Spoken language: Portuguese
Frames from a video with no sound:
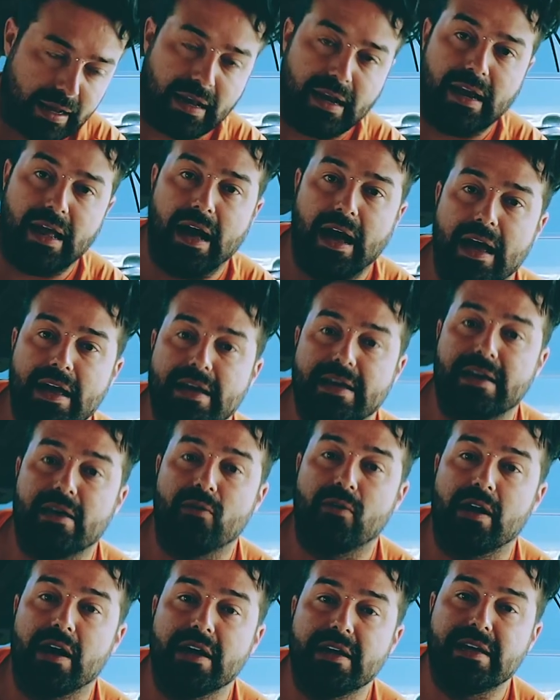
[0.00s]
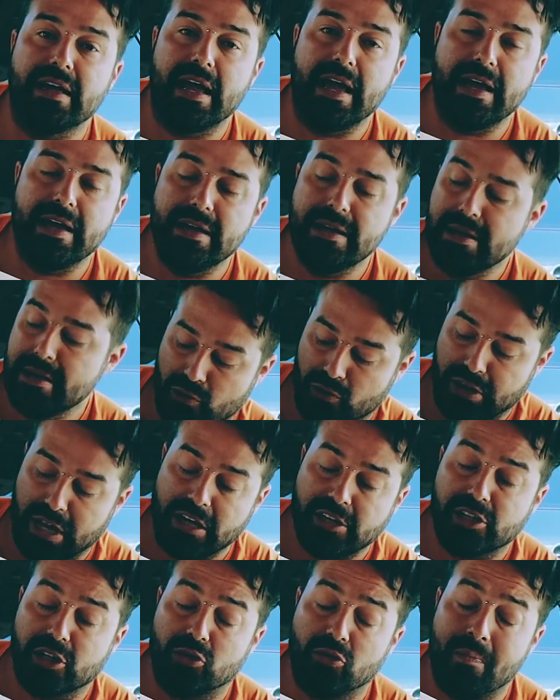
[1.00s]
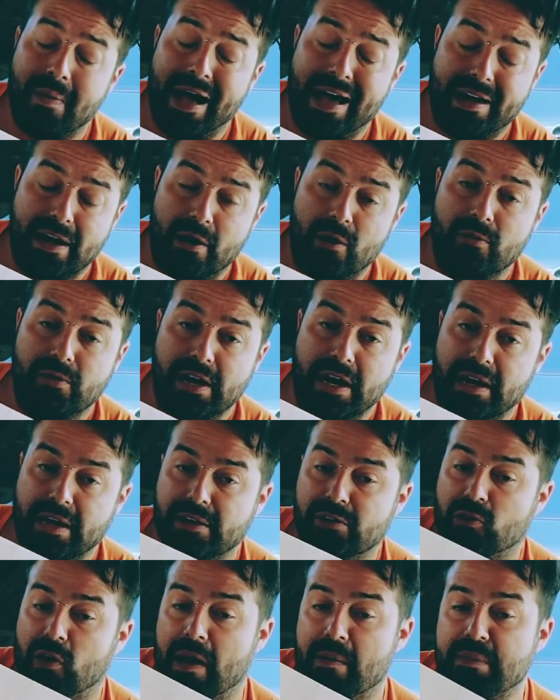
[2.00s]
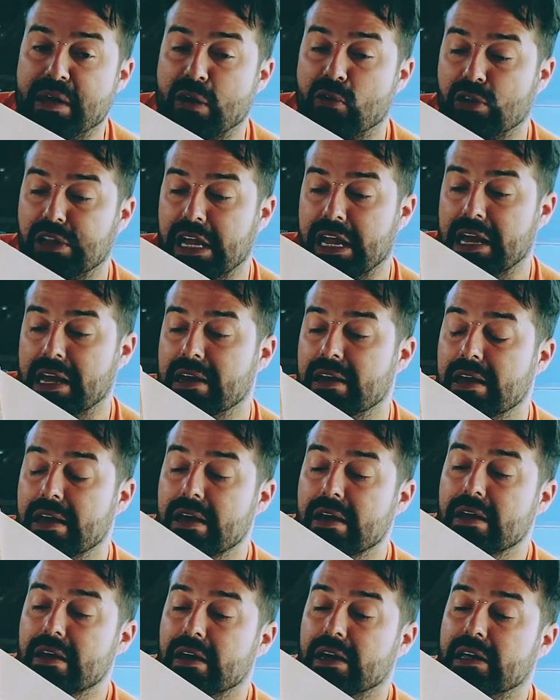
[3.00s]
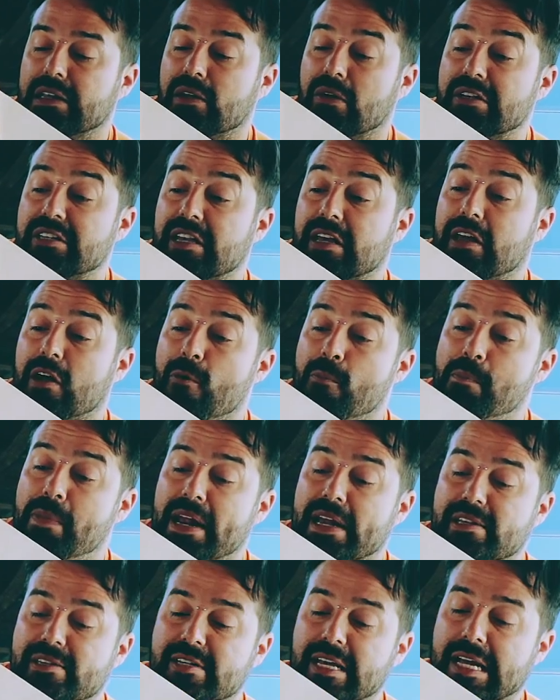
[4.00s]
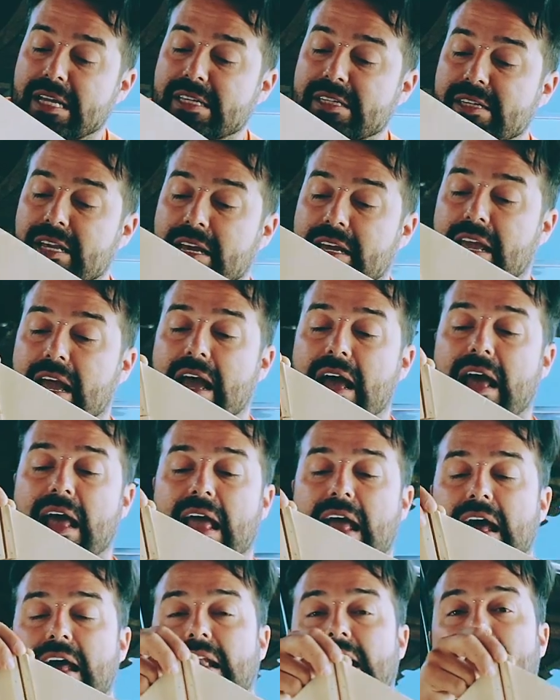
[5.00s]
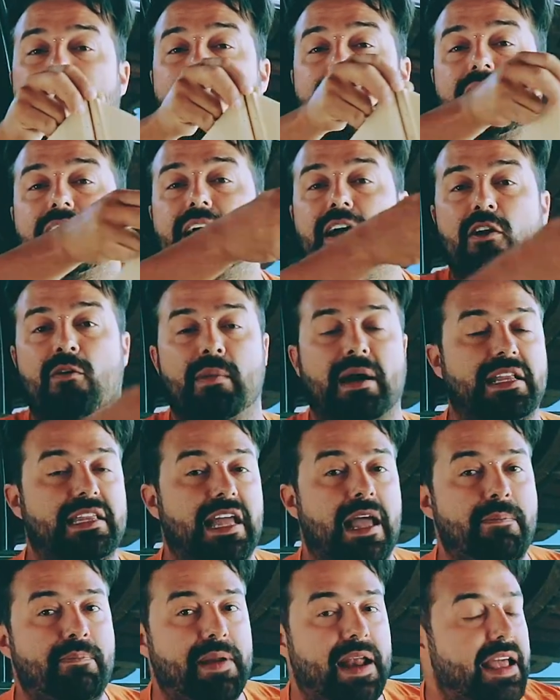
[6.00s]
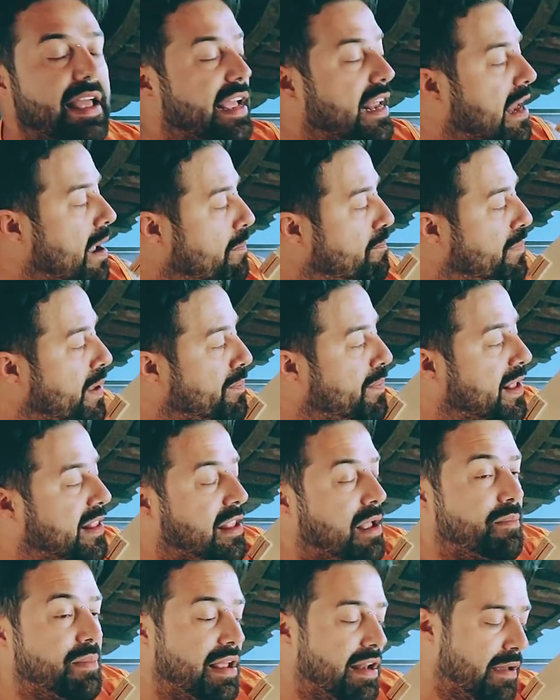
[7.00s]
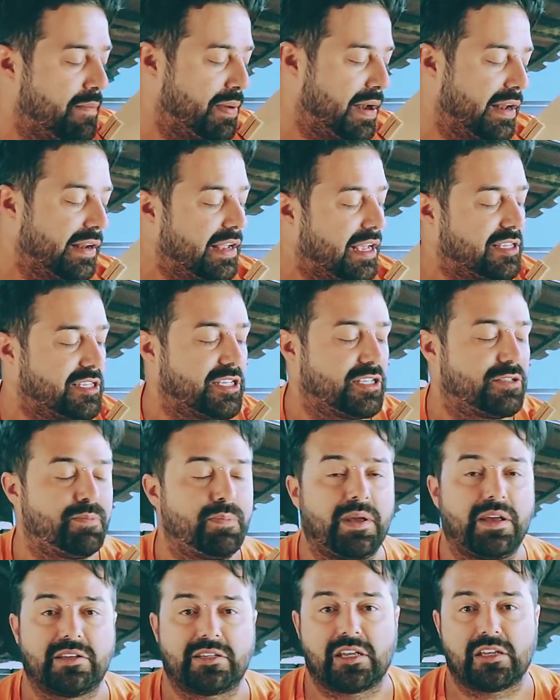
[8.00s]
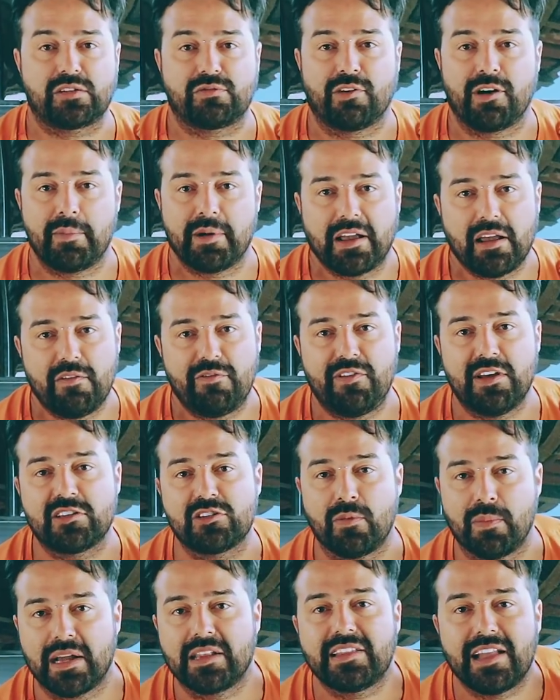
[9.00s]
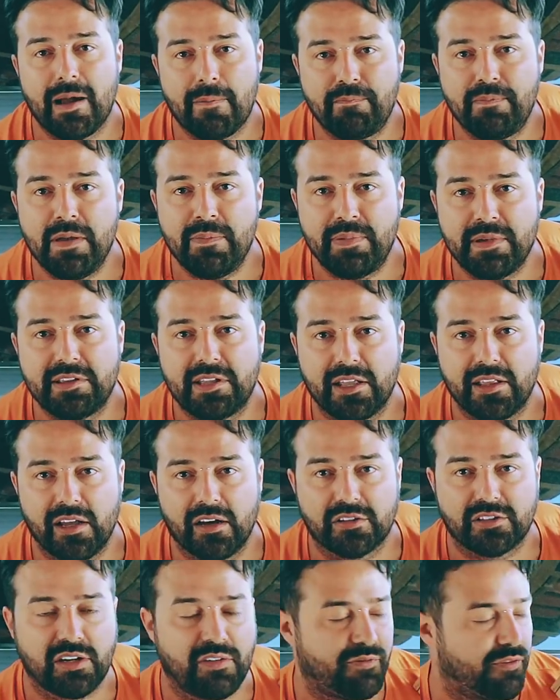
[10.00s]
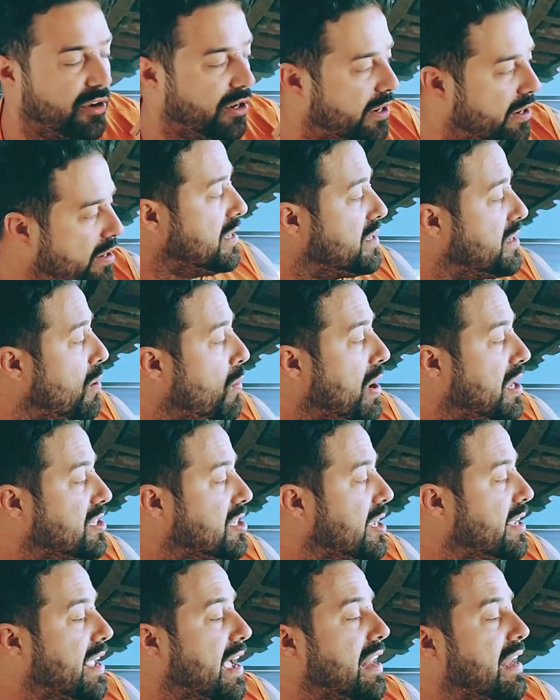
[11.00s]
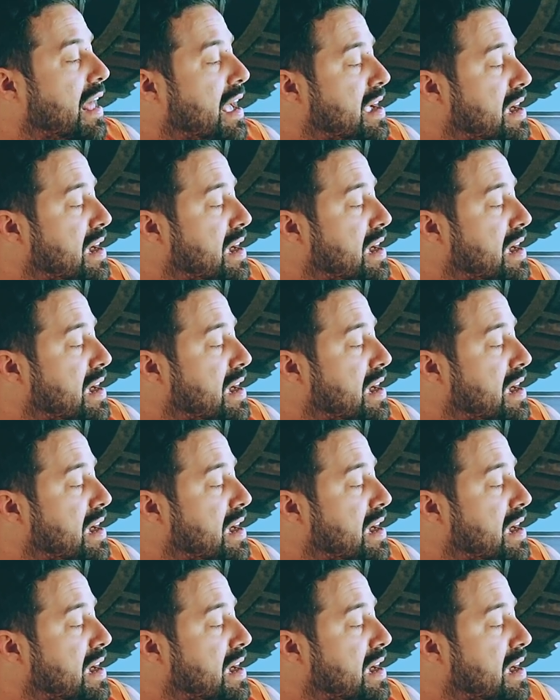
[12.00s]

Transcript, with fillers: aquela raia que eu ganhei do Dente de Tubarão, né? E do amigo dele. Então isso aqui é um presente, isso aqui é, é a Lion Gun. Eu mandei pra ele a pipa também. Lembrando que essas, essas formas que ele fez, eu mandei a pipa, entendeu, chefão? Então essa aqui é a